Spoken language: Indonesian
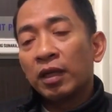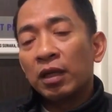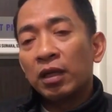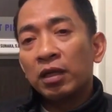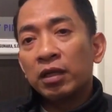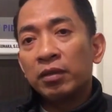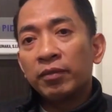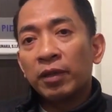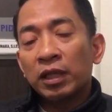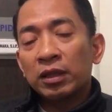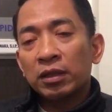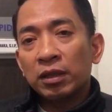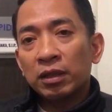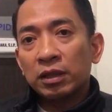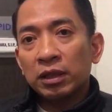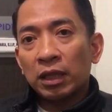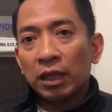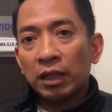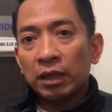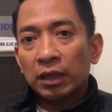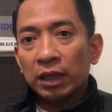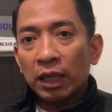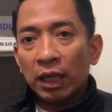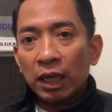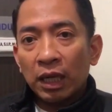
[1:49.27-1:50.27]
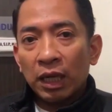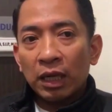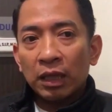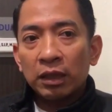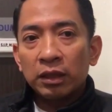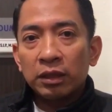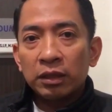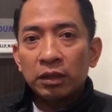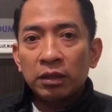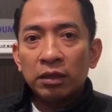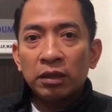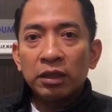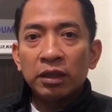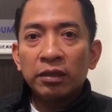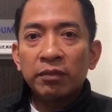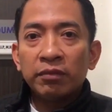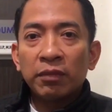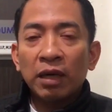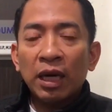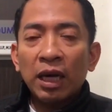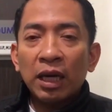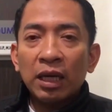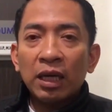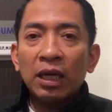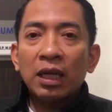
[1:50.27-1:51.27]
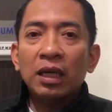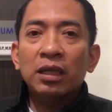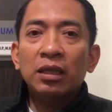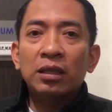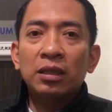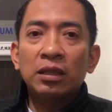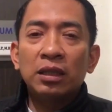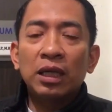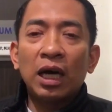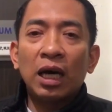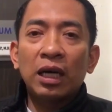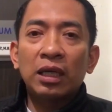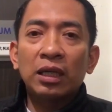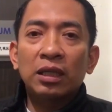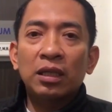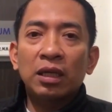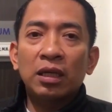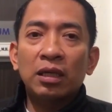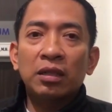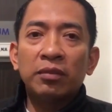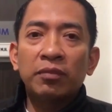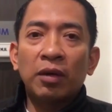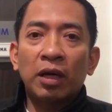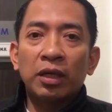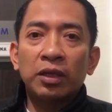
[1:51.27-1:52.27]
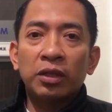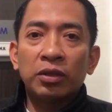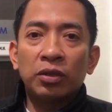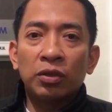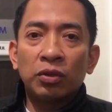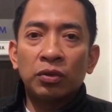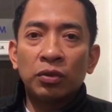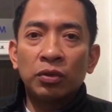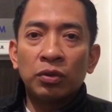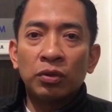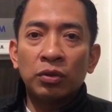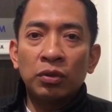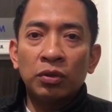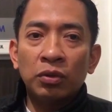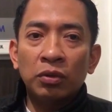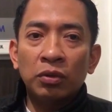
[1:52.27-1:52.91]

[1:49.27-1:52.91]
Lima tersangka di mana dari kelima itu